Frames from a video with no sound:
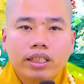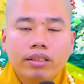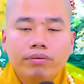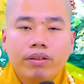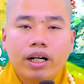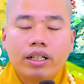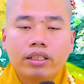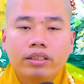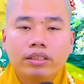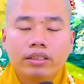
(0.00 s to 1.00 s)
niệm phật
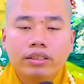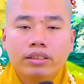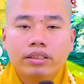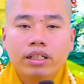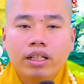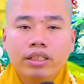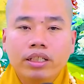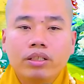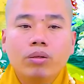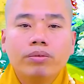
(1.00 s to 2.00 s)
à, là việc
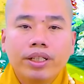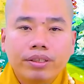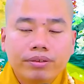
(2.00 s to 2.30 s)
tốt nhất